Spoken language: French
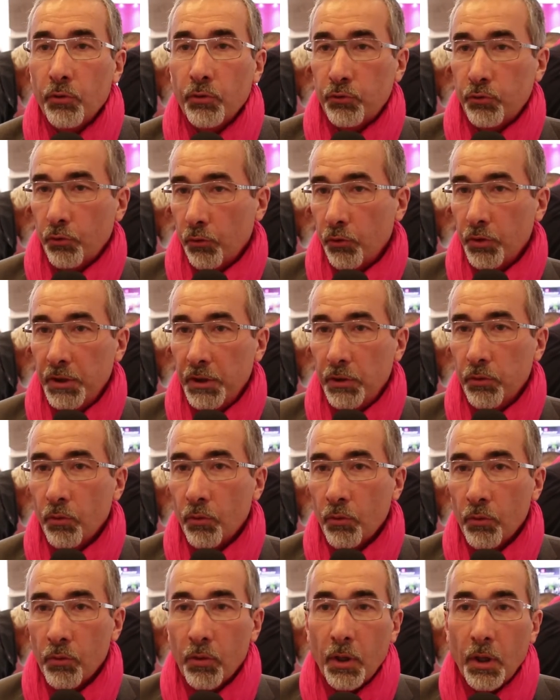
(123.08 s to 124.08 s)
sur le
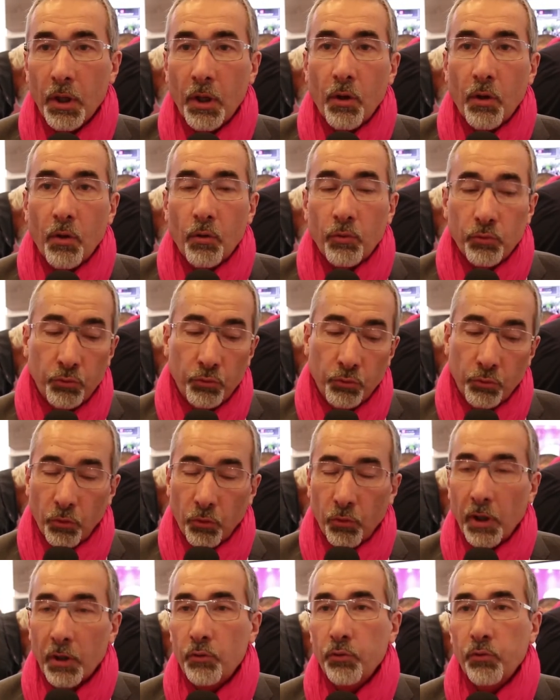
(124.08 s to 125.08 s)
guidon,
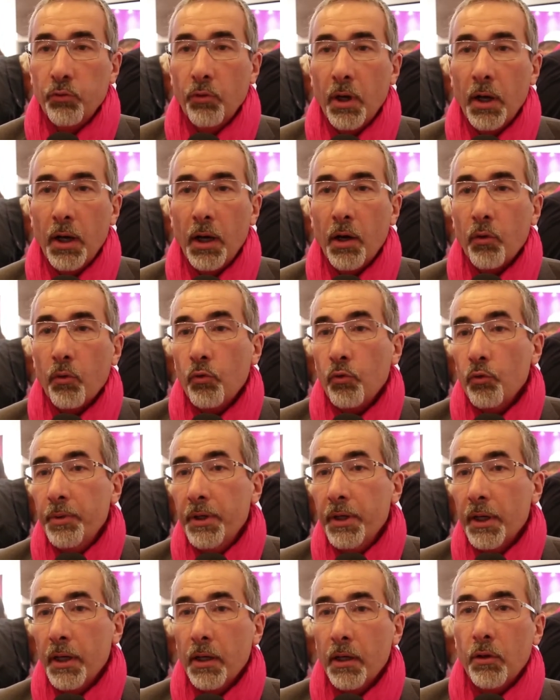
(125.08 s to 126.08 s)
sur la couloir, ou
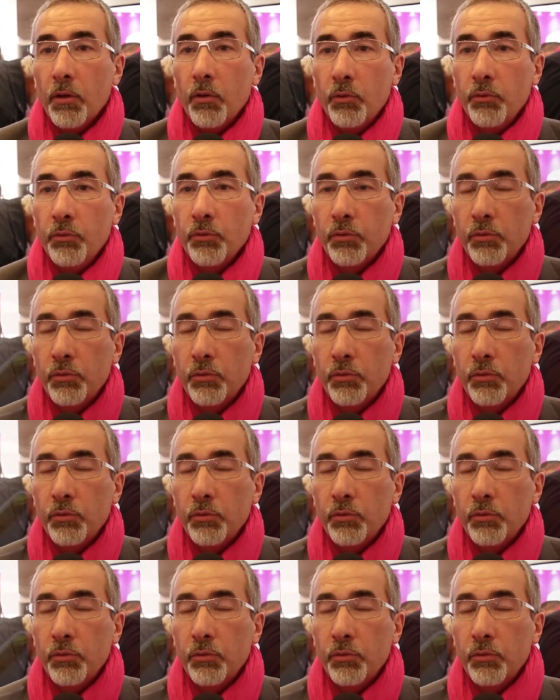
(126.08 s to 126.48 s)
bien une